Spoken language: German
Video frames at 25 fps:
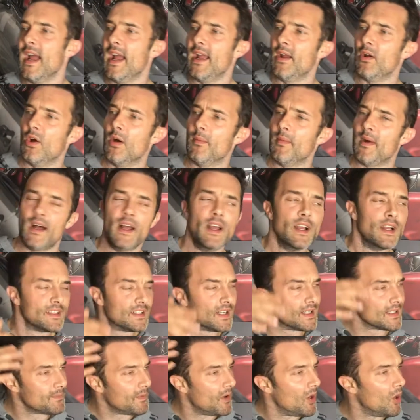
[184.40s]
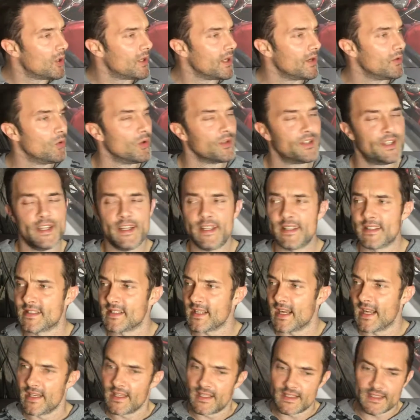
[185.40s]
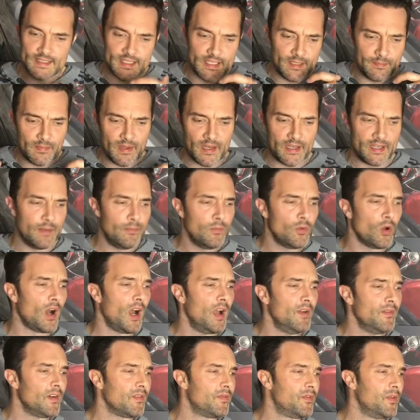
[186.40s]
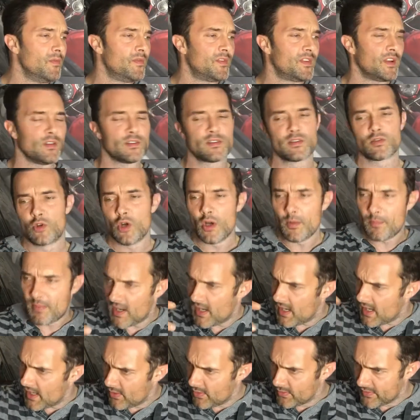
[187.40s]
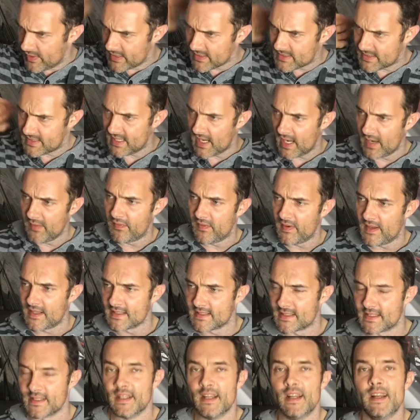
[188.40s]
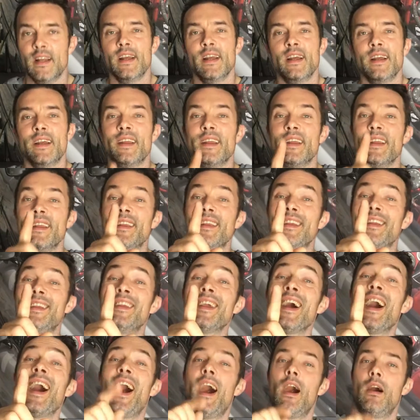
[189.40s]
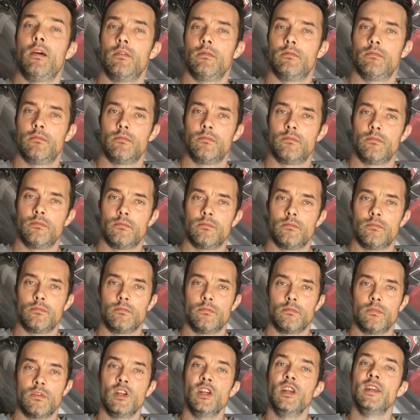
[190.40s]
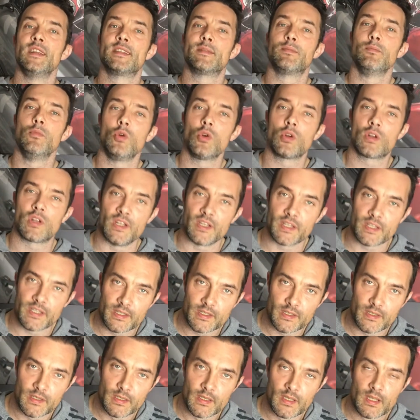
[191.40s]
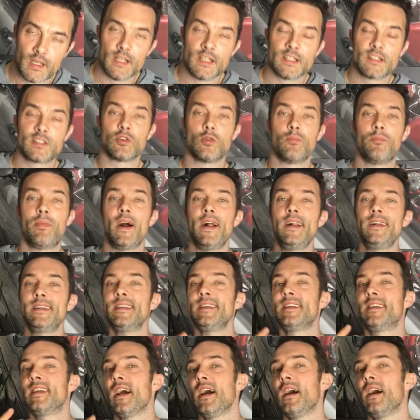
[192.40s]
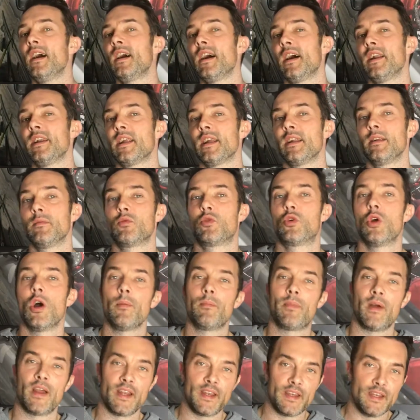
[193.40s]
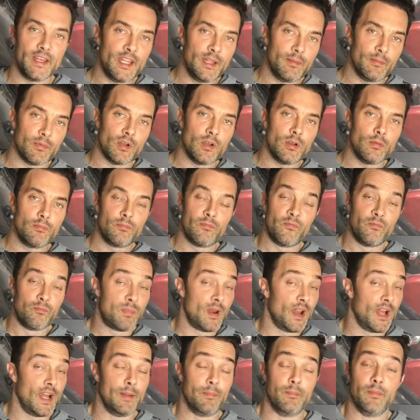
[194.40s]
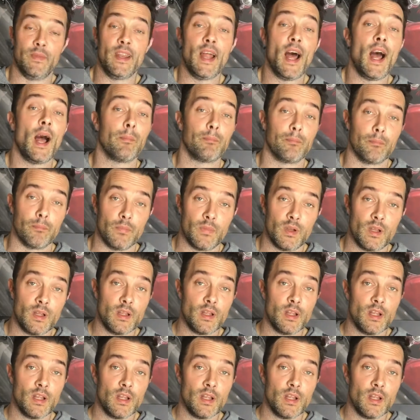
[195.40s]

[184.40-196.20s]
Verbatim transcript: Hey, hör mal, das braucht ja nur dicht sein, dann sieht man, nimm doch einfach 5000 Körperhaare und lass sie einpflanzen. Ja, ist möglich. Sobald ich Haare an deinem Körper entnehme, bleiben Narben.